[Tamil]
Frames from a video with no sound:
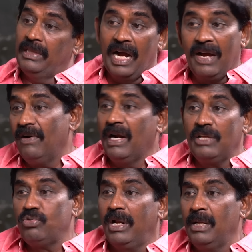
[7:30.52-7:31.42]

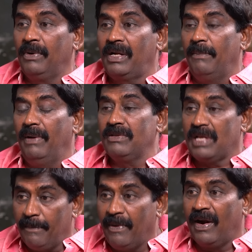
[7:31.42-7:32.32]
தகவல்களை சொன்னது முட்டாமல்
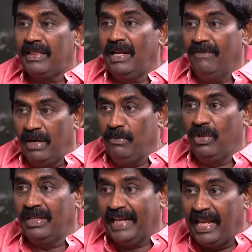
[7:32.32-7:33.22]
சம்பவ இடத்துல
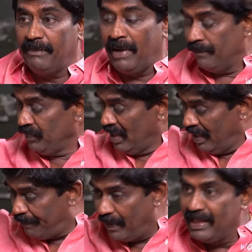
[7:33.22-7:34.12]
வரும்போது தைரியமாக
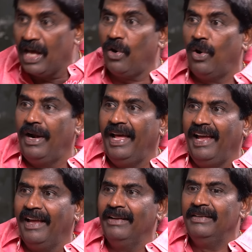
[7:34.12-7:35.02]
இப்படி தான் ரோடு
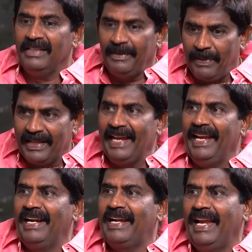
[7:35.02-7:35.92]
இப்படி தான்
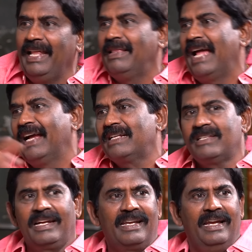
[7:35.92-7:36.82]
என்ட்ரி இதுதான்
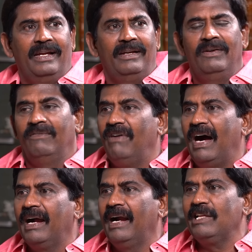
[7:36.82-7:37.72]
எக்ஸிட்டு
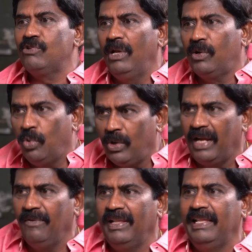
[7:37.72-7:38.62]
வாங்கன்னு சொல்லி
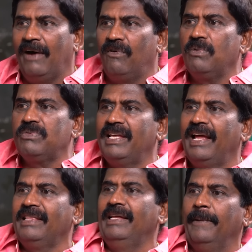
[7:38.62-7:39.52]
கூட்டிகிட்டு வந்து அவனும்
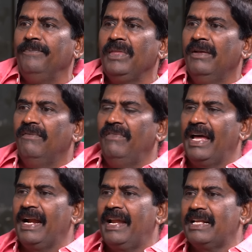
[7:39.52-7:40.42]
சேர்ந்து
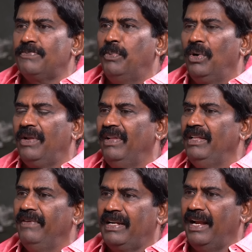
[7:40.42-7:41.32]
வேறு ட்ரெஸ் போட்டு
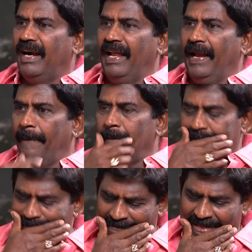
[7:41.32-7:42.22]
வந்து வெட்டினானே
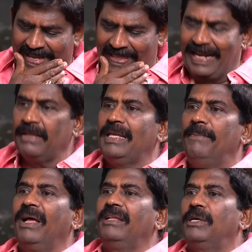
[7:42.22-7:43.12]
இதெல்லாம்
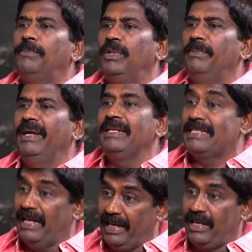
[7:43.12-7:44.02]
தமிழகத்துக்கு புதுமை
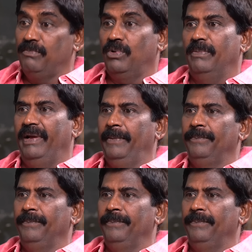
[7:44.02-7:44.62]
சென்னைக்கும் புதுமை